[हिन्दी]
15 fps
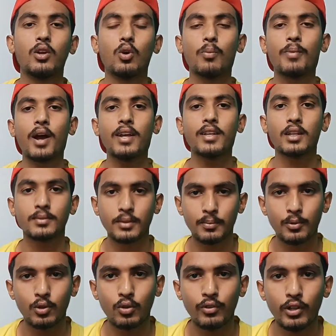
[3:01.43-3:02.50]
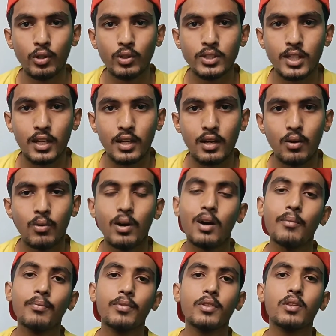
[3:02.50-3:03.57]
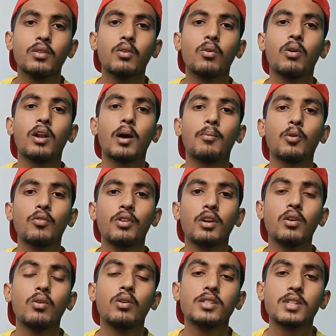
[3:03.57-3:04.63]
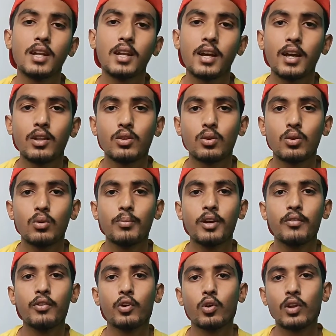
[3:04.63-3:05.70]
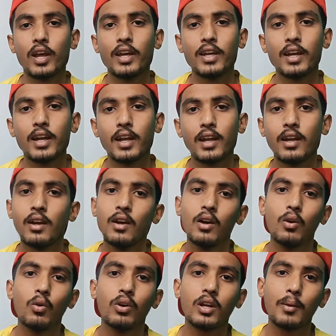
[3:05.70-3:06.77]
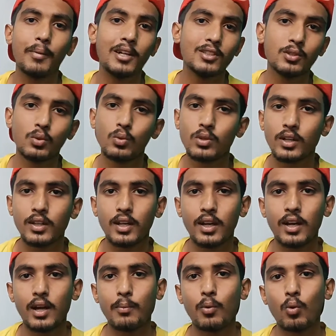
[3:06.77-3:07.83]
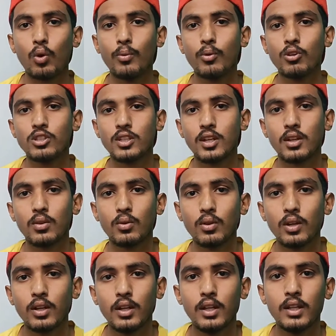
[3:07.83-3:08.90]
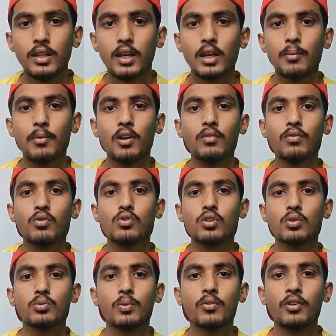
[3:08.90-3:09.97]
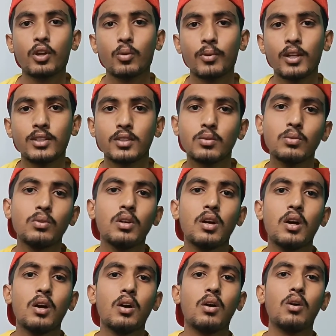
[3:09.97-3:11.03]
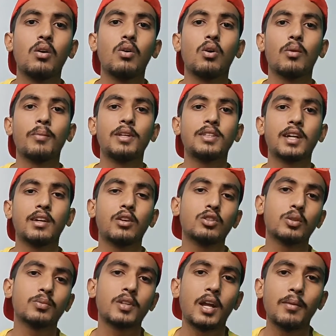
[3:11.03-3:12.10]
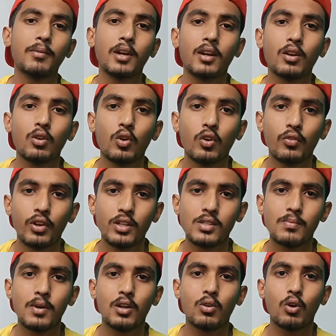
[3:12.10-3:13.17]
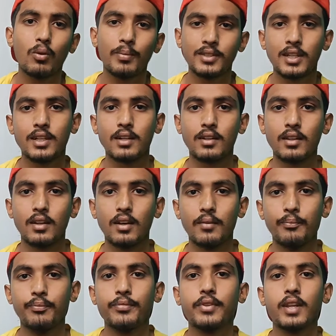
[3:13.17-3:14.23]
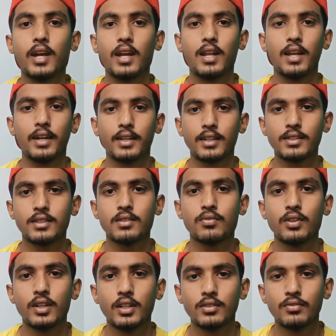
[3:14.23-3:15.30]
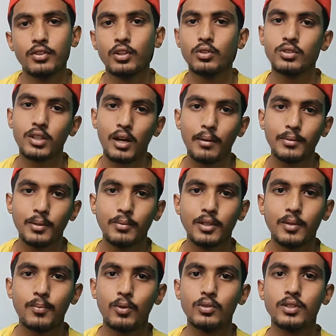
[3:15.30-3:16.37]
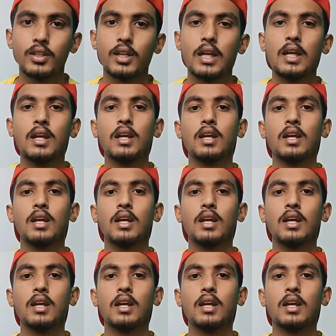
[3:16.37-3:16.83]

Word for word: आई होप का आप सभी को वीडियो अच्छा लगा होगा तो अगर आपको वीडियो अच्छा लगा तो मेरी वीडियो को लाइक करें और कमेंट ज़रूर करना अगर आपको कोई भी क्वेश्चन है तो ताकि मैं इन फ्यूचर उस पर वीडियो बना सकूँ और मेरे चैनल को सब्सक्राइब करके नोटिफिकेशन बेल को ऑल पर सेट कर देना ताकि लेटेस्ट फिटनेस वीडियोस आप सभी तक पहुंच सके